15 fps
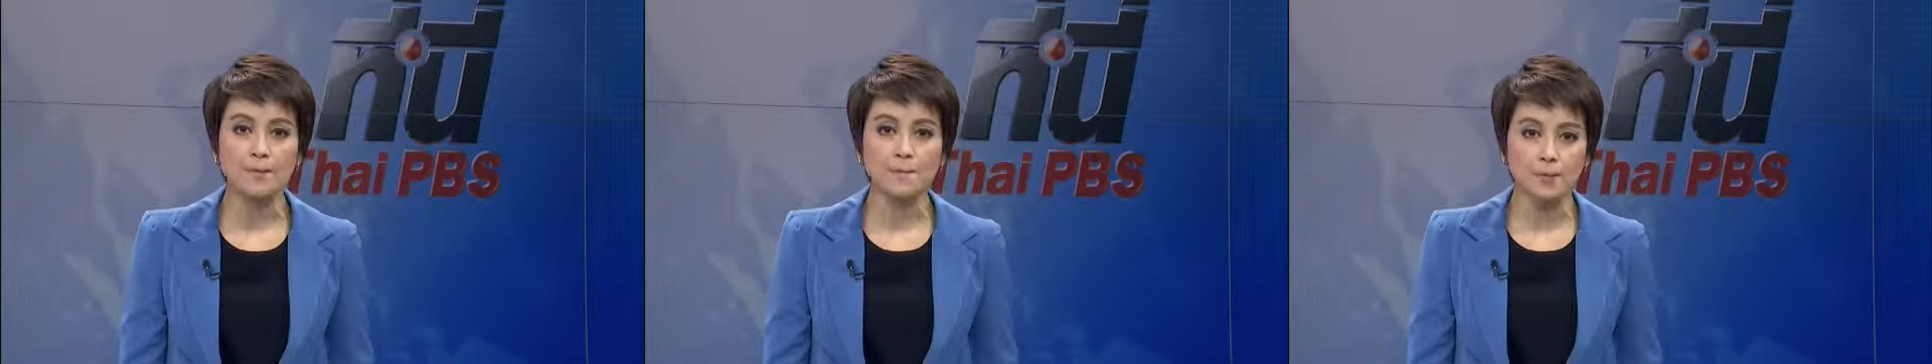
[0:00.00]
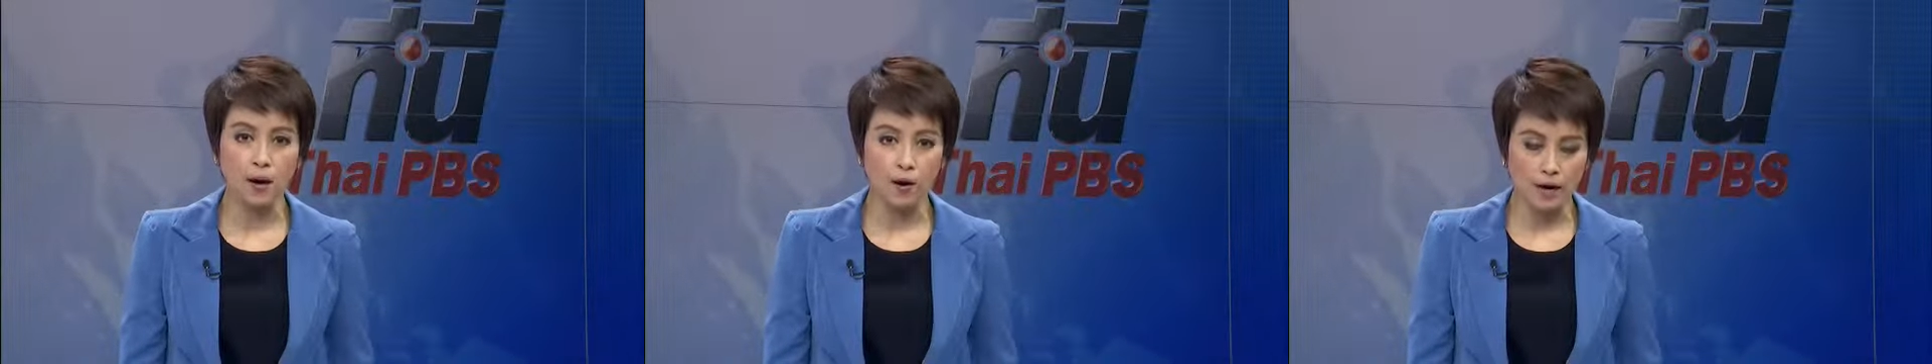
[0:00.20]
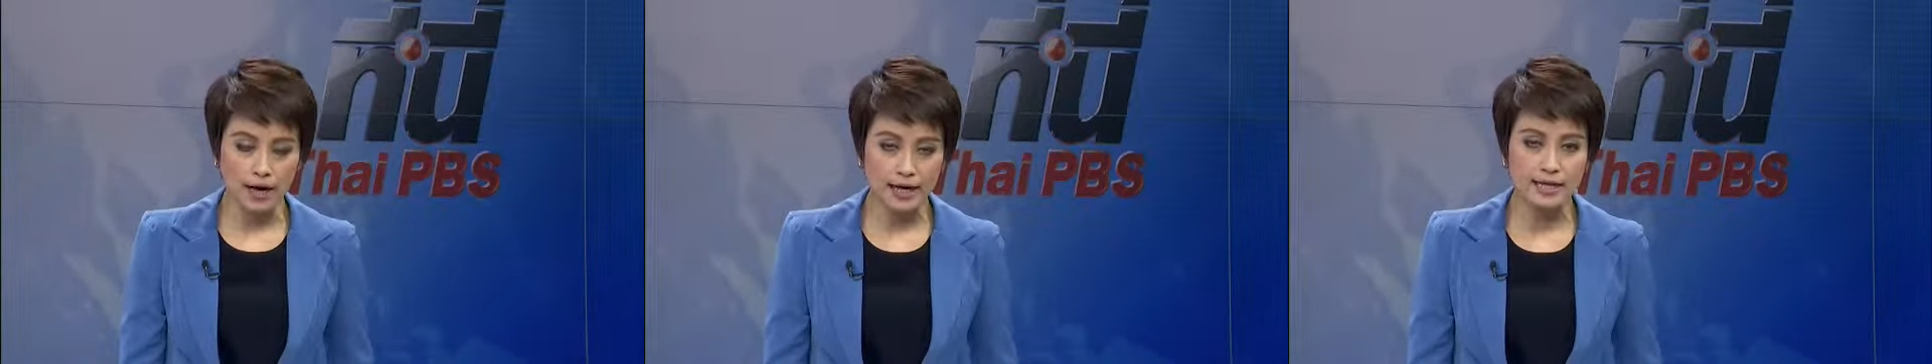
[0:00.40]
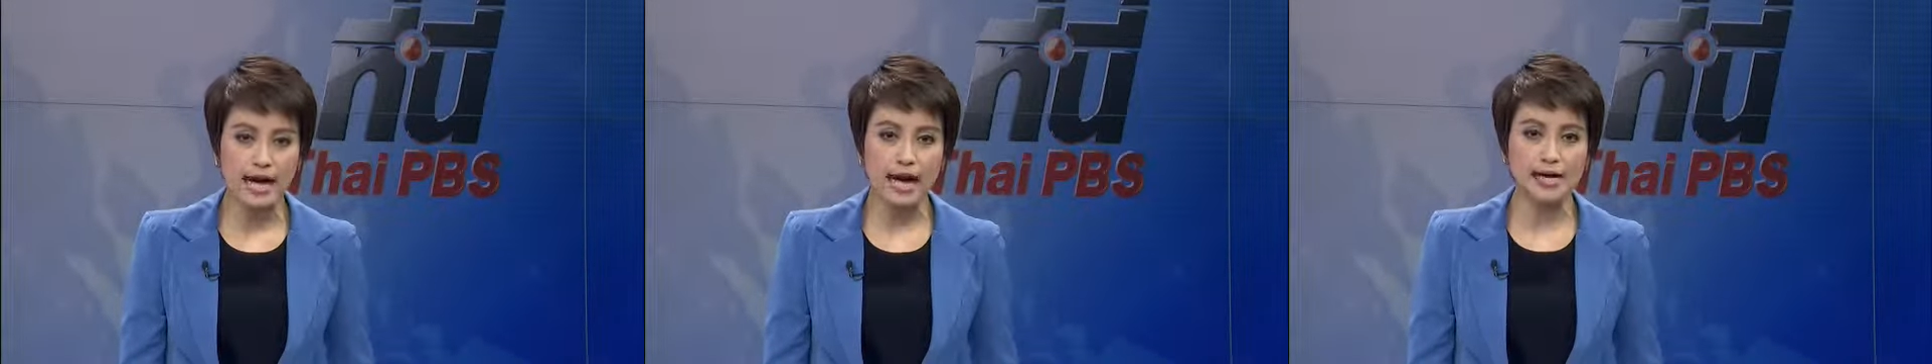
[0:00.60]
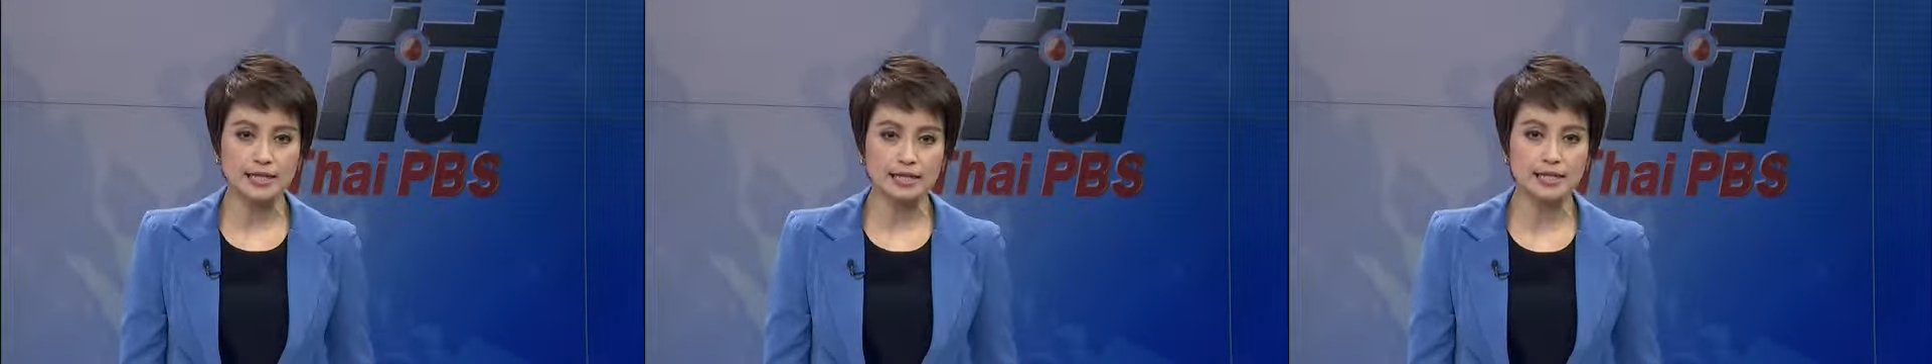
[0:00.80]
บ่อข
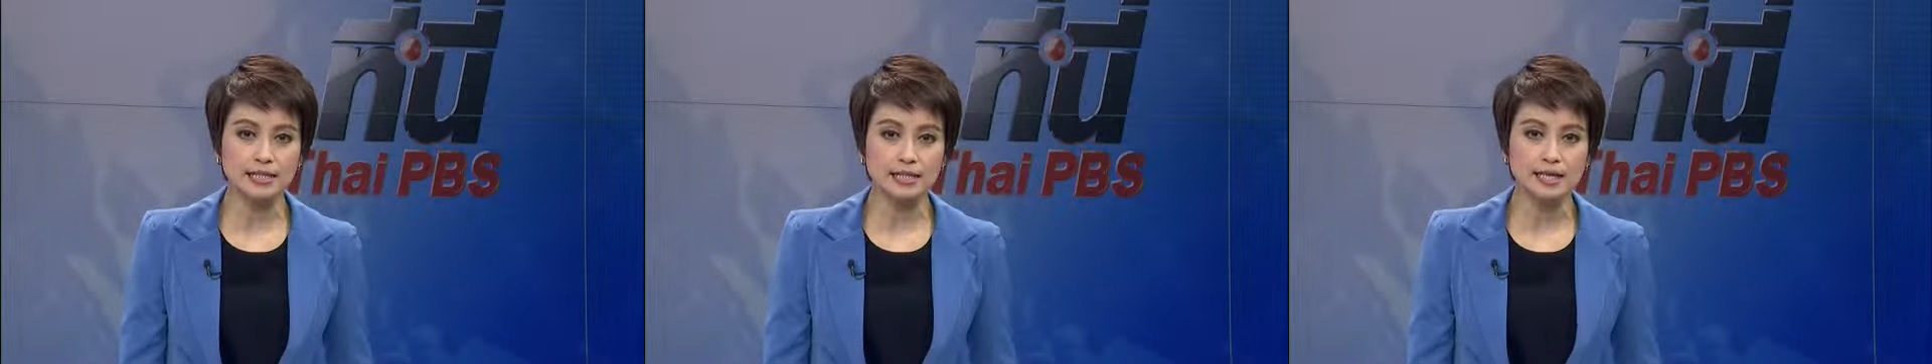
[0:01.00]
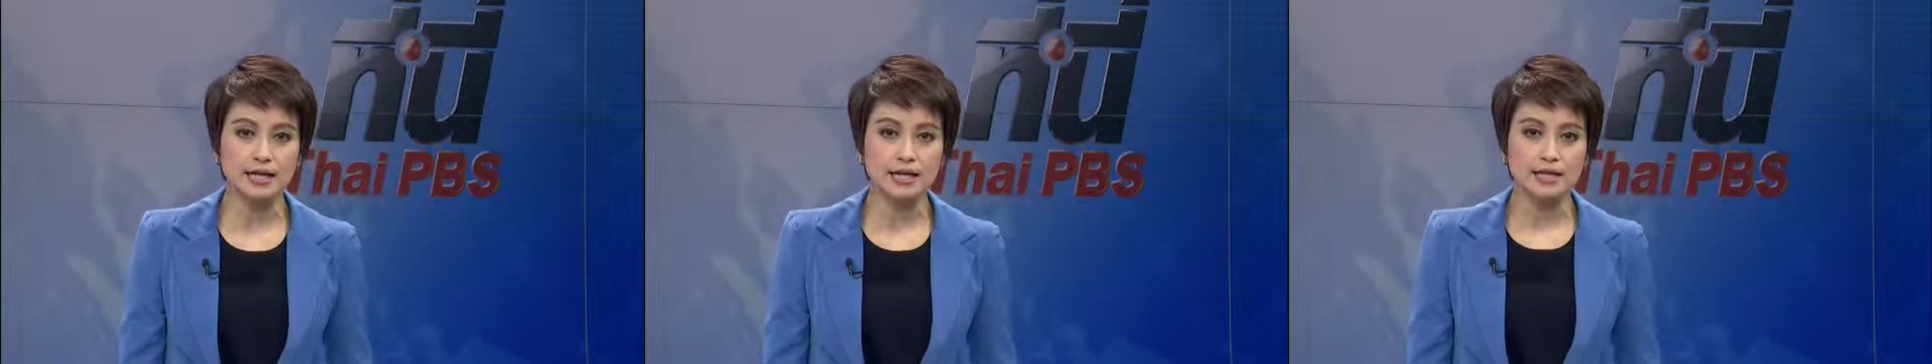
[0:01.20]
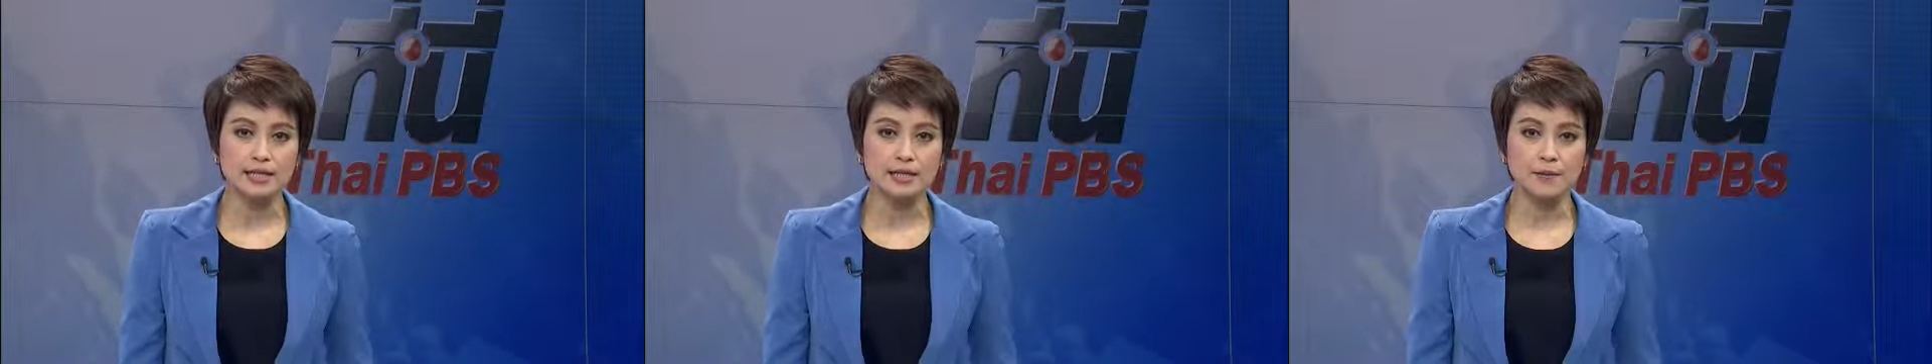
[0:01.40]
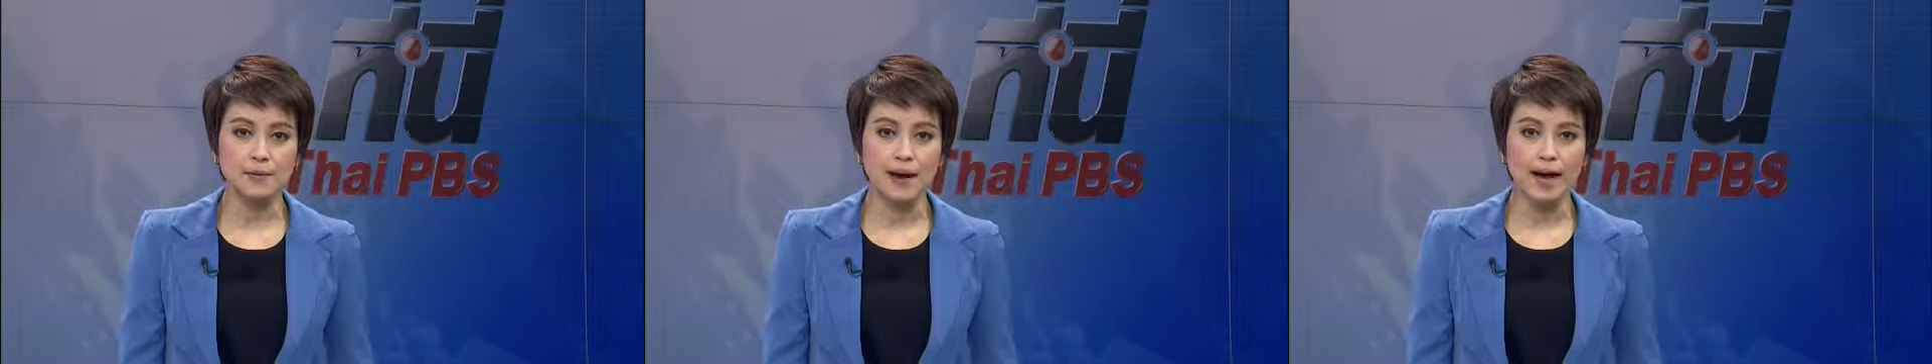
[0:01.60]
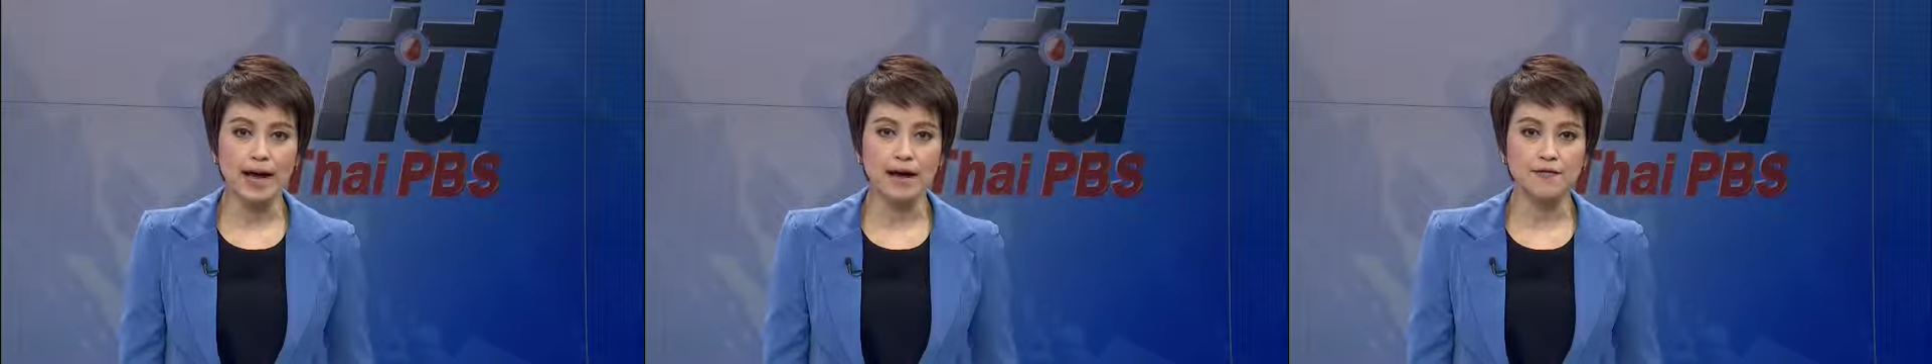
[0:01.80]
ยะขึ้น ถึง
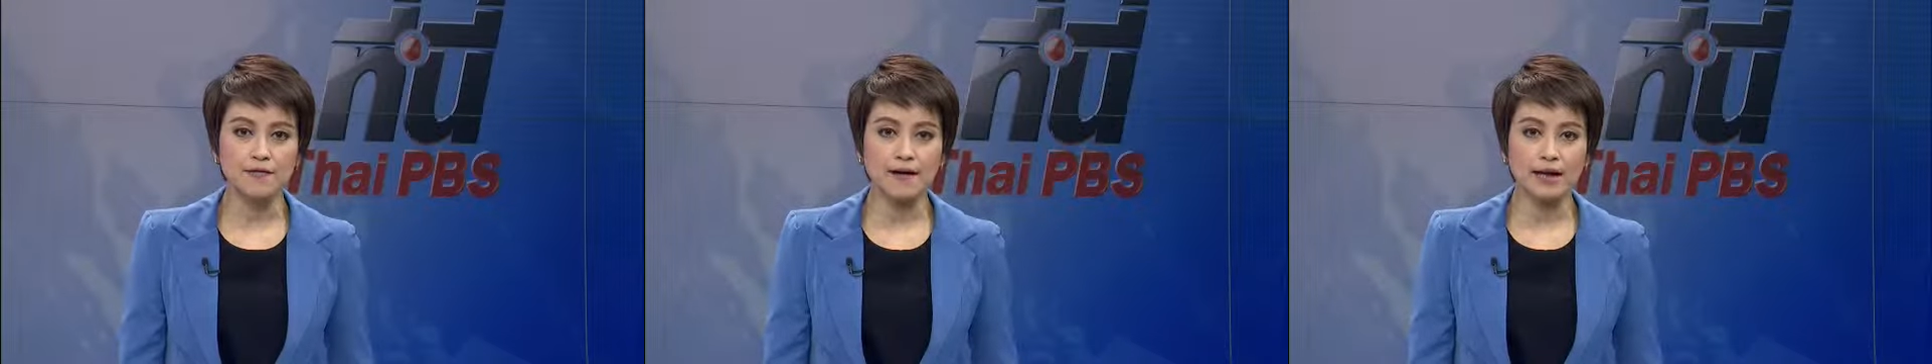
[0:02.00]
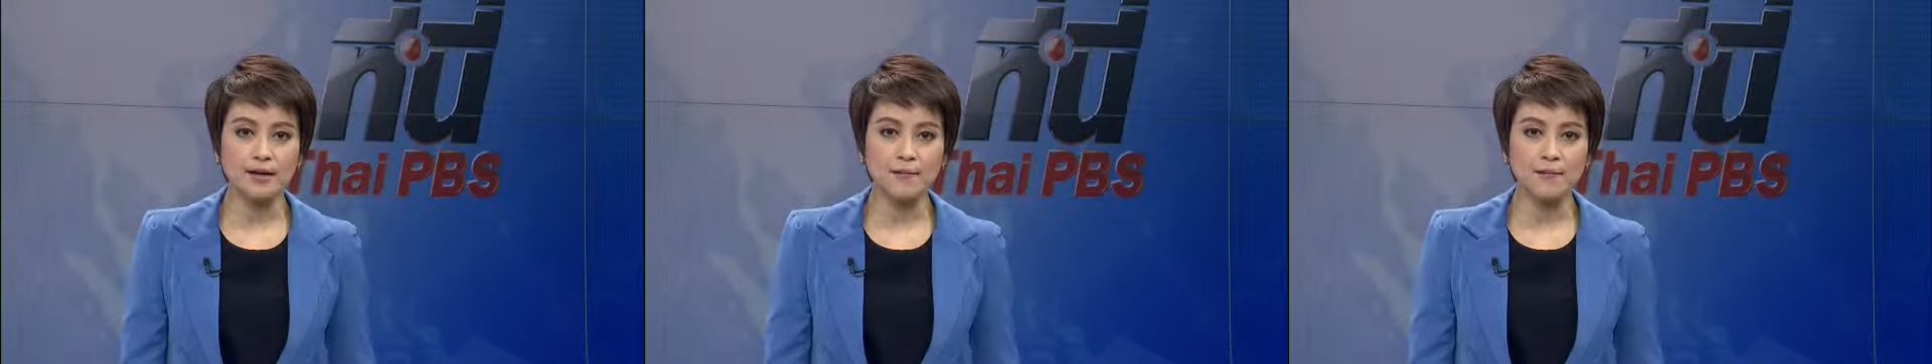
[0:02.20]
แม้ไฟ